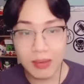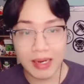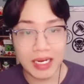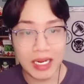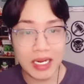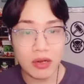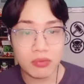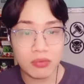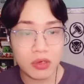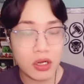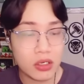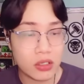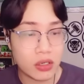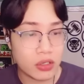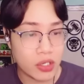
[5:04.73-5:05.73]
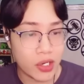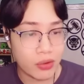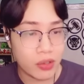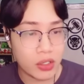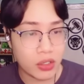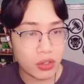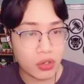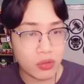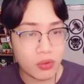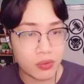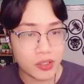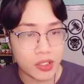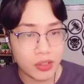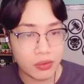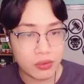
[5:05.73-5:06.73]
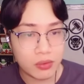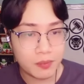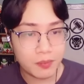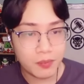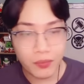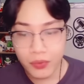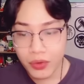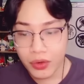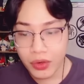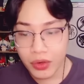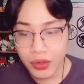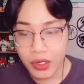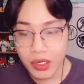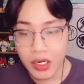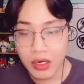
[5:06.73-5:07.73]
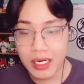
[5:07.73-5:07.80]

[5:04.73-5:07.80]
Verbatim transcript: bạn thấy không nó hơi khó chịu hơi khó trúng một xíu cho nên